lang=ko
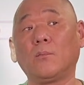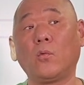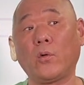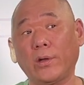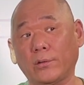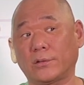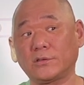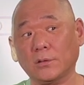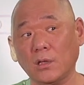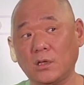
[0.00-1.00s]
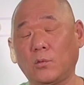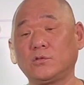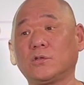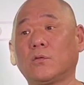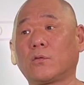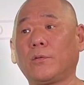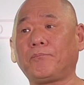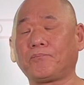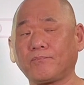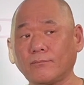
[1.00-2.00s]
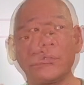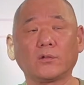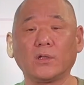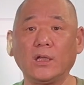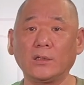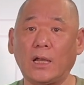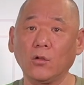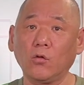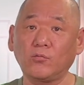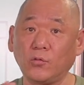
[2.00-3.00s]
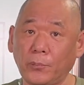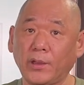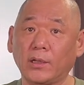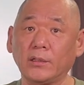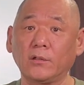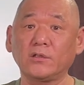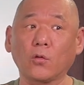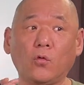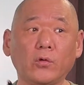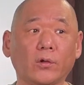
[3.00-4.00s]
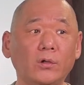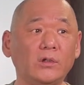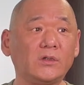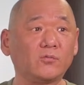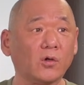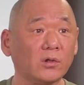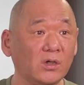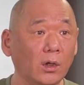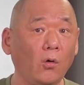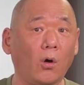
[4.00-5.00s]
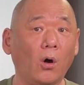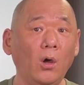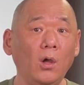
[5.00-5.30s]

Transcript: 뭐예요? 저게 기본적으로 어떤 이 낡고 부패한 이런 이제 고려를 이제 무너뜨리고